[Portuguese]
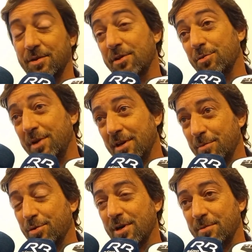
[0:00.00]
dando um milhão
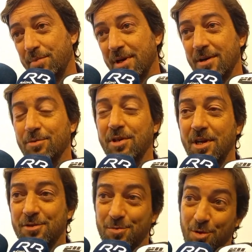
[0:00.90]
para o campeão,
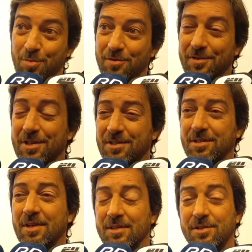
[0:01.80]
500 mil para o
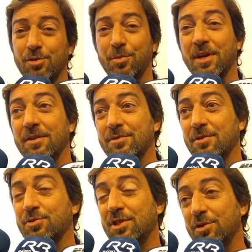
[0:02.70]
vice. Se eu não me engano,
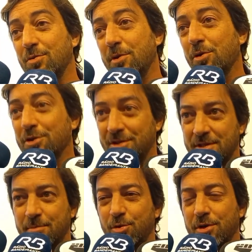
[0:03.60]
são 5 milhões
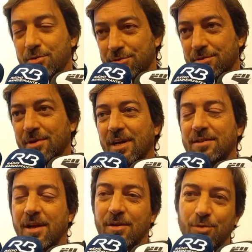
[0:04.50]
distribuídos
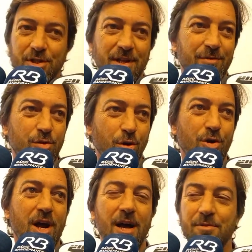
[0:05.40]
até o oitavo
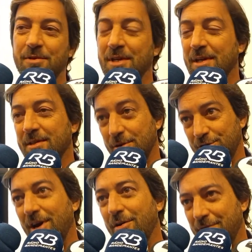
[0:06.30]
colocado. Então
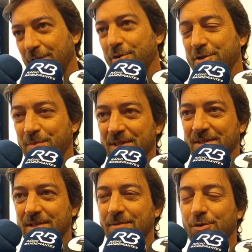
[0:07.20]
já é um valor
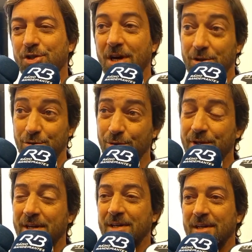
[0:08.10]
expressivo, já
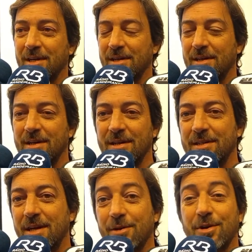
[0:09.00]
ajuda.
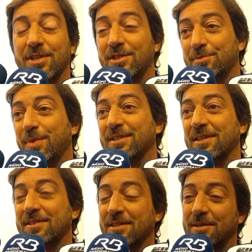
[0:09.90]
Uh, e agora a gente
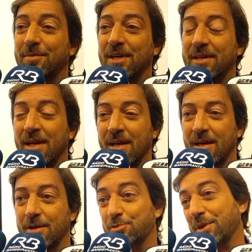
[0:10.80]
passa a ter também
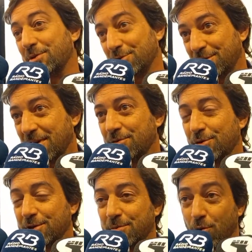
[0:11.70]
uh, os
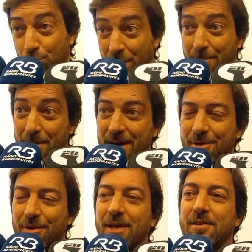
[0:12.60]
patrocinadores com o
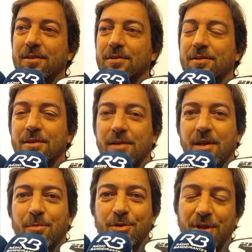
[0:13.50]
tamanho né, que, que,
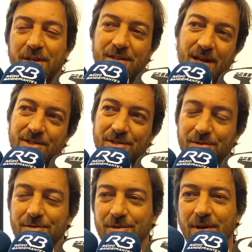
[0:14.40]
que a modalidade,
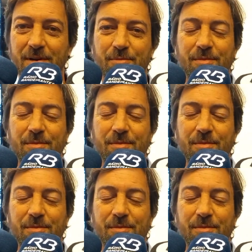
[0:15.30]
que, que, a,